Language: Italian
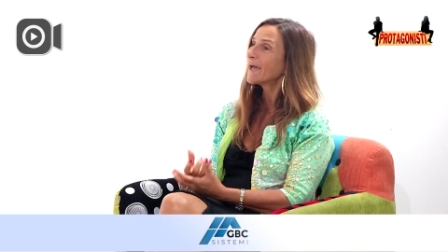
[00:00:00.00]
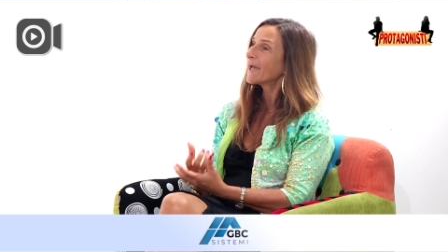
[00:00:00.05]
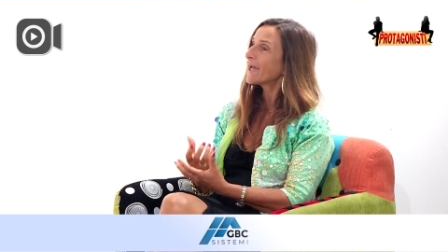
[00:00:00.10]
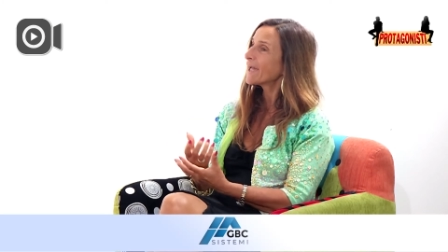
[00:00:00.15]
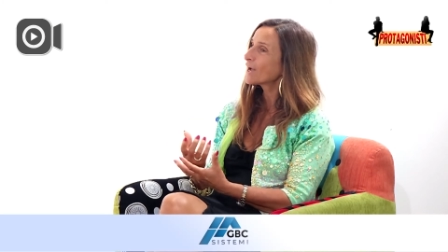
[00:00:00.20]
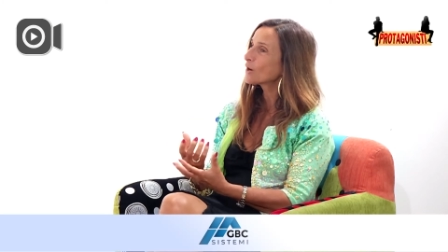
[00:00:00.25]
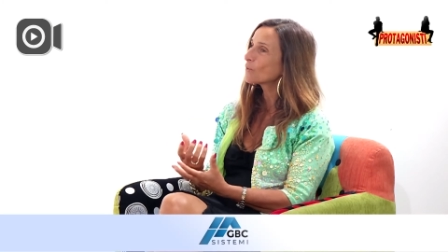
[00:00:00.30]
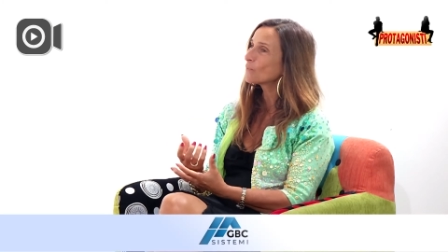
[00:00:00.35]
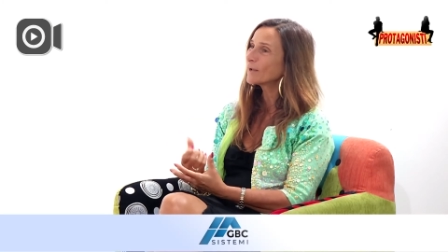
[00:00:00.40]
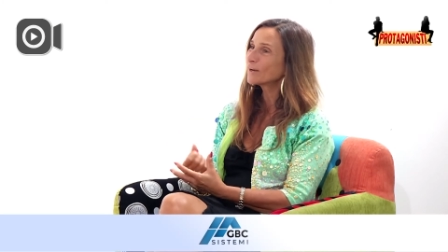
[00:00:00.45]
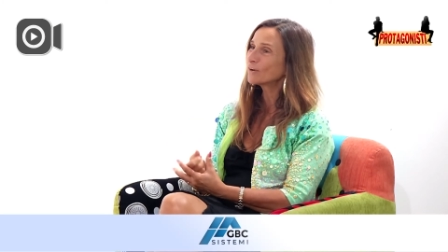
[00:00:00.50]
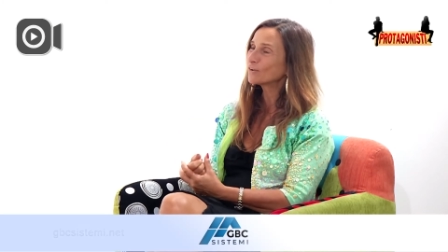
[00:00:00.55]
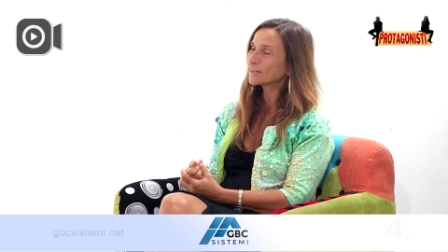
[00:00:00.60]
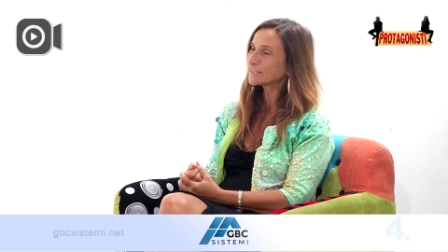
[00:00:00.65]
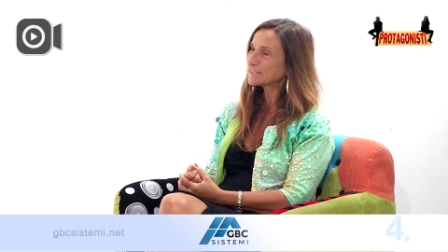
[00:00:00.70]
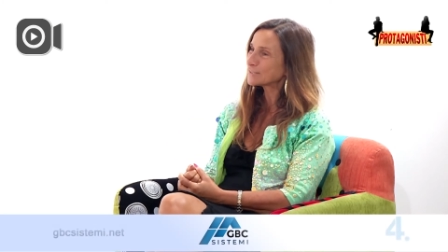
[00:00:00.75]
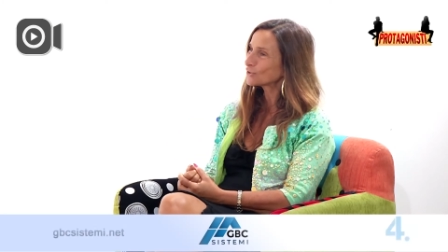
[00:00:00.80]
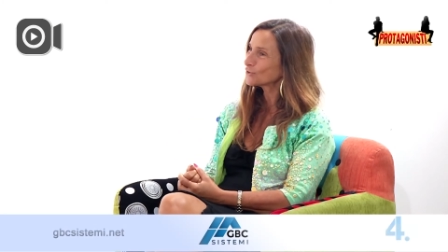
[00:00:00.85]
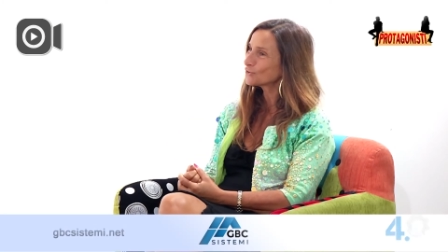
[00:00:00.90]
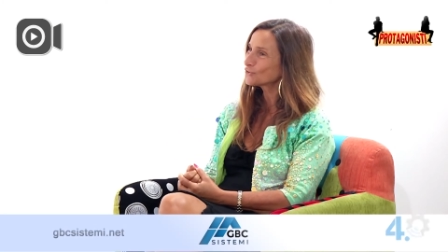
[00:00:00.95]
e quello che
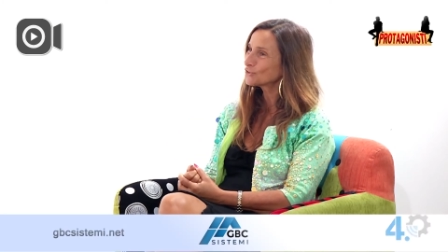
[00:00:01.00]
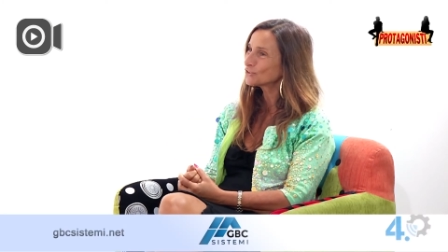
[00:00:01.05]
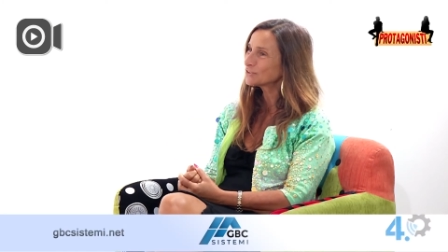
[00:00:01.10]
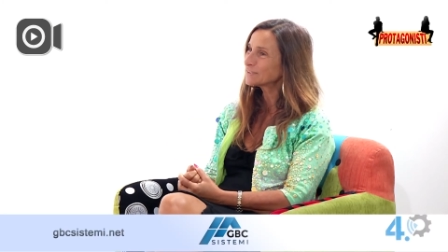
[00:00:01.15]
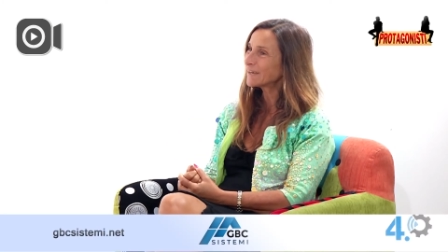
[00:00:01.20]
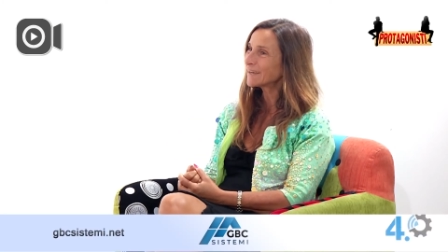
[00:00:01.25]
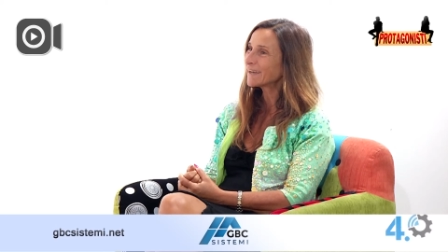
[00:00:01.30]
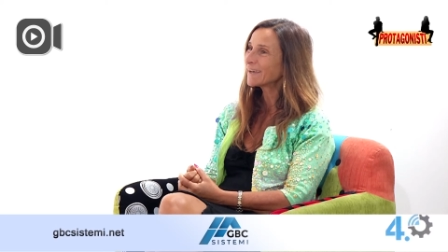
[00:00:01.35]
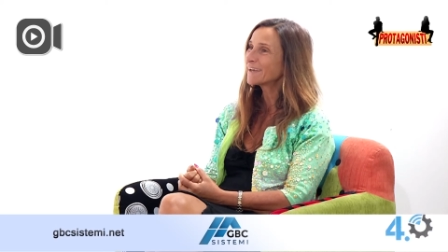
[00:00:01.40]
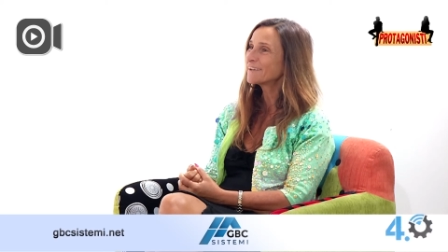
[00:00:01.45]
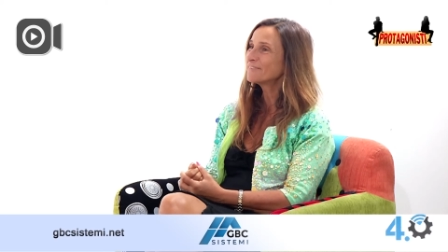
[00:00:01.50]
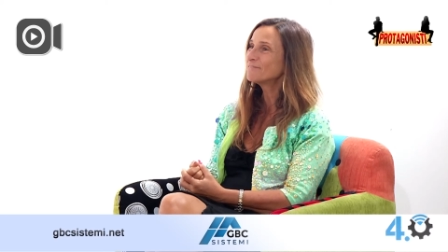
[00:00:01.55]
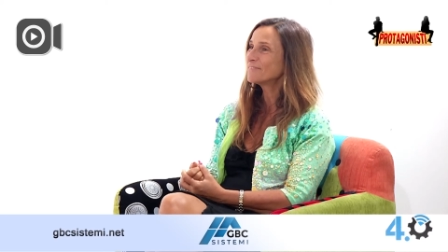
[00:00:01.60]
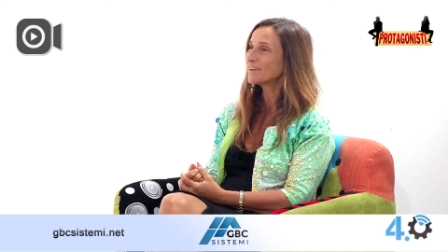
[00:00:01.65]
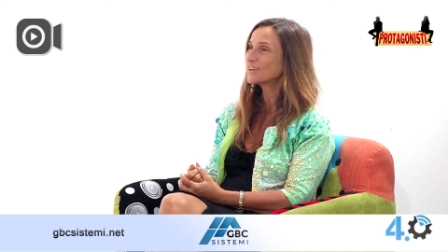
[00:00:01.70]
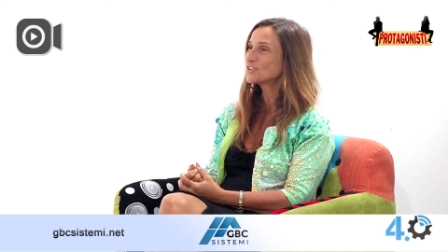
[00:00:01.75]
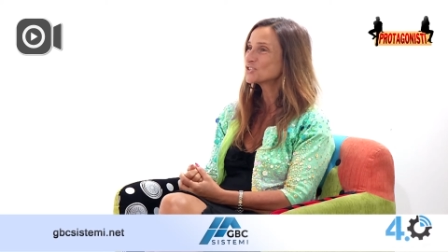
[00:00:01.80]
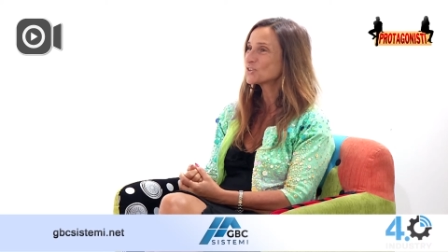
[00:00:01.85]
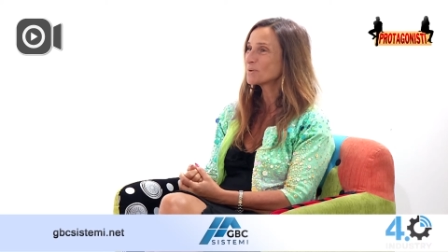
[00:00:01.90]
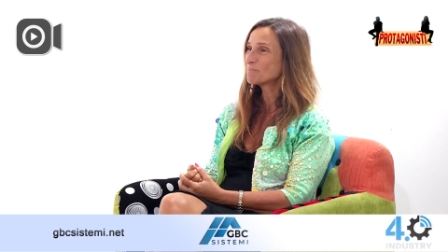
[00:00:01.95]
secondo te è
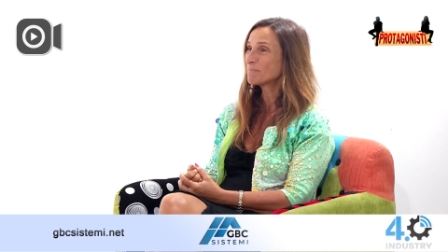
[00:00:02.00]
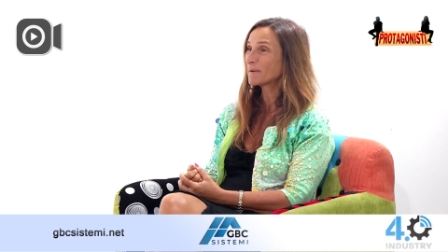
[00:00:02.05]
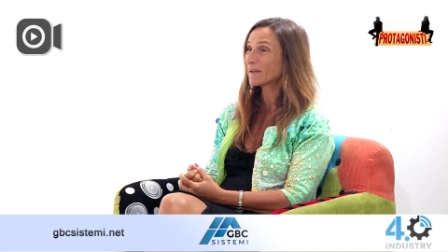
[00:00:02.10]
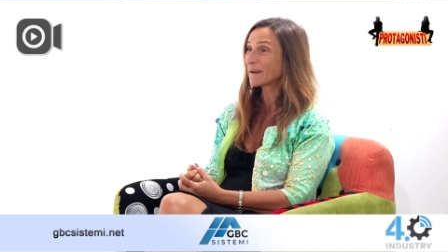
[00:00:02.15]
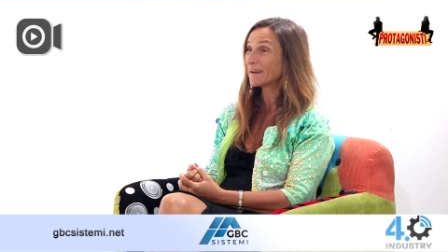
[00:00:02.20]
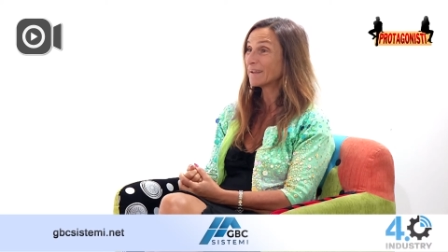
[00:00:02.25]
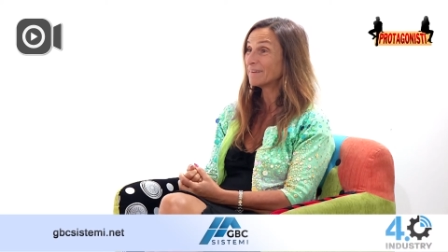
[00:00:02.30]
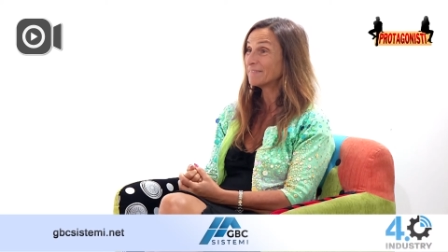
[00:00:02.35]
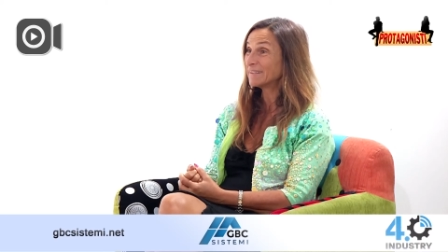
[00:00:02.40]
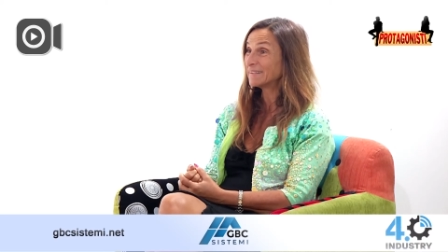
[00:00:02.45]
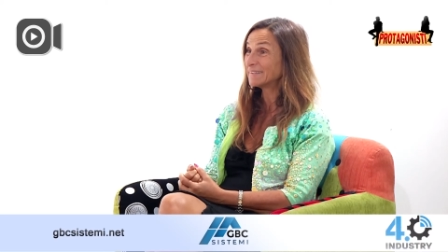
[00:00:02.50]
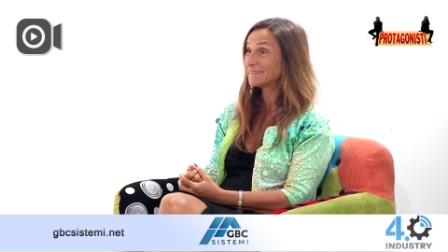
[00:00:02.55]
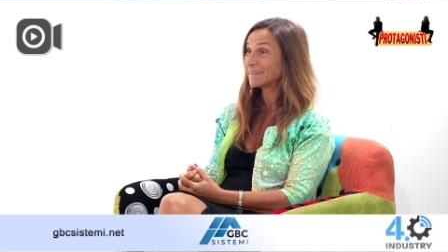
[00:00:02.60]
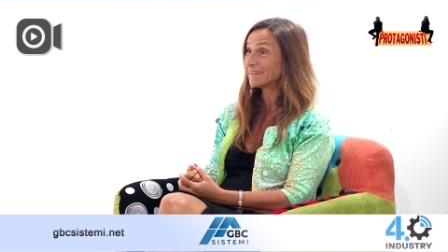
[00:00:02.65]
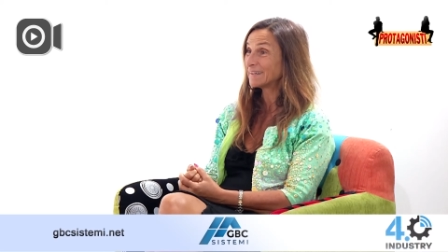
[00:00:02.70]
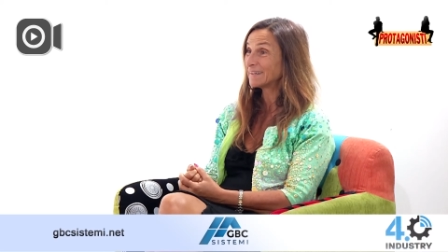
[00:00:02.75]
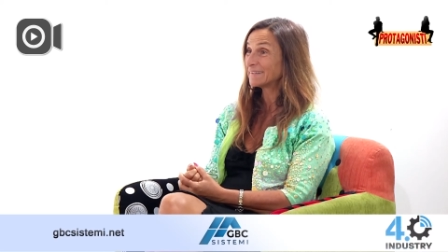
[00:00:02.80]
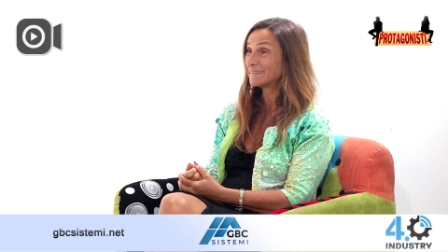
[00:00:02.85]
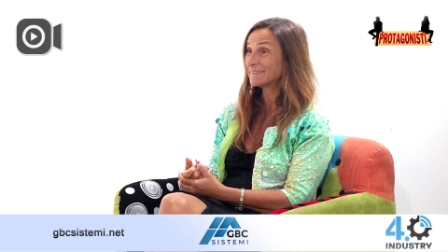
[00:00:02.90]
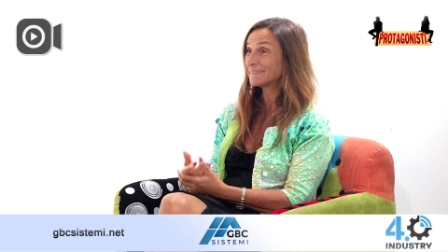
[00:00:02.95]
invece per la
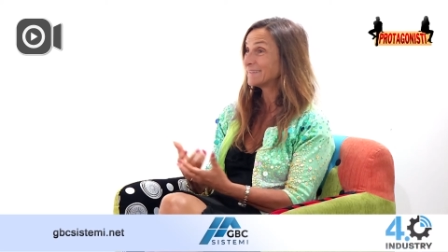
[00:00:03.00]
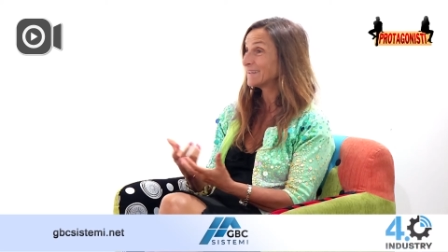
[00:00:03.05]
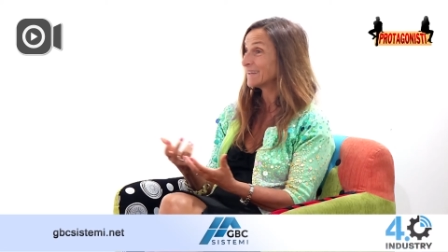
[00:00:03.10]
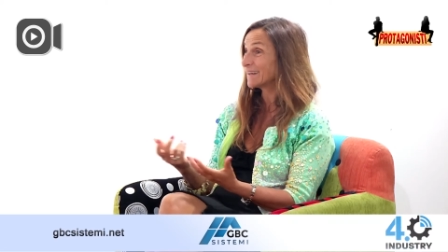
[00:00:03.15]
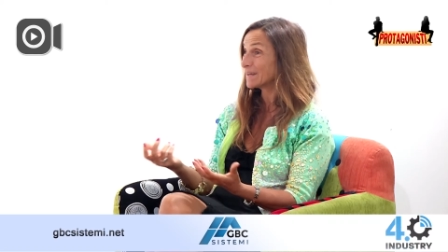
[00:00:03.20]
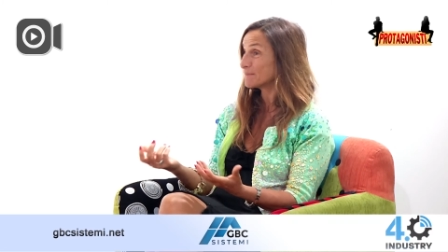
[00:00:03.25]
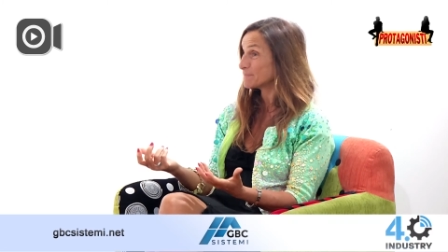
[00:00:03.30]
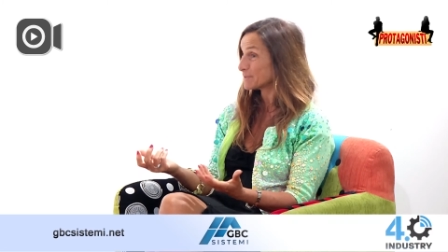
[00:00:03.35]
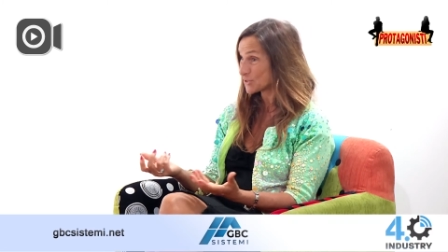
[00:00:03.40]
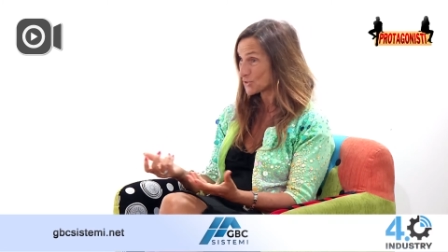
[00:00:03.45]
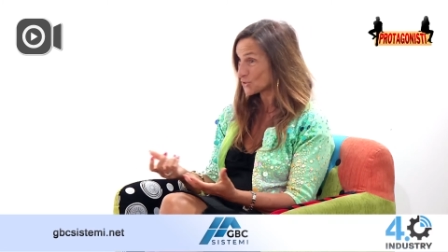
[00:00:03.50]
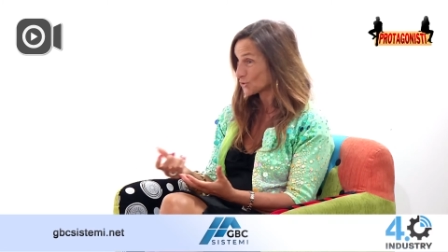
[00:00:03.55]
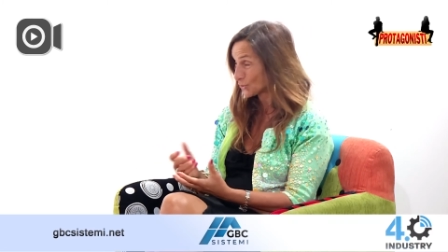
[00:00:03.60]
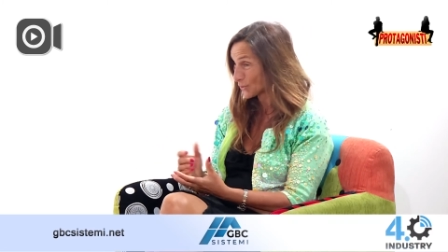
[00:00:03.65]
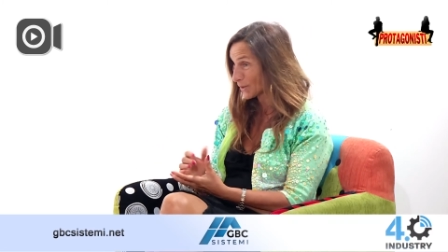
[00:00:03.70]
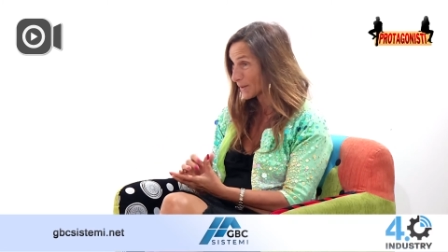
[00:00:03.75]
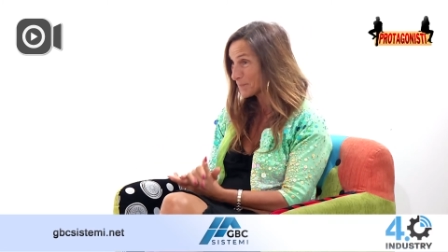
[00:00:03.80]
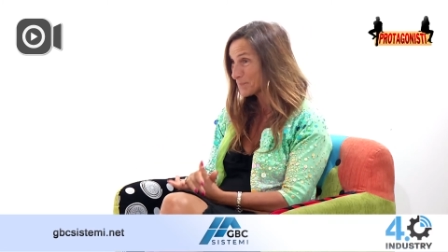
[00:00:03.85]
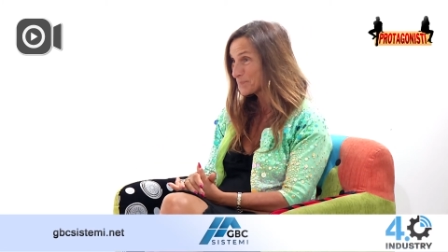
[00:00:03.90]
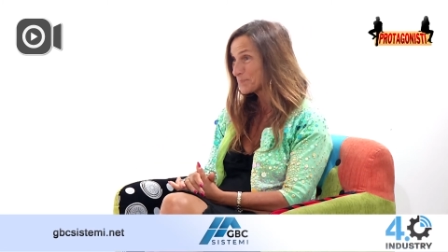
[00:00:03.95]
vita delle
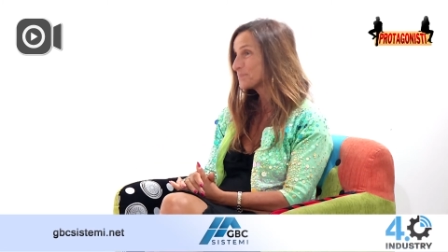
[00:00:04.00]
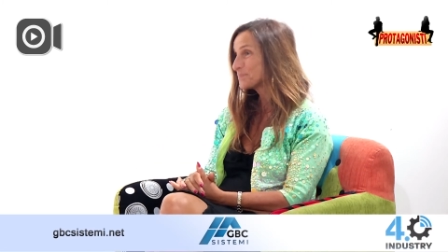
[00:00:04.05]
persone?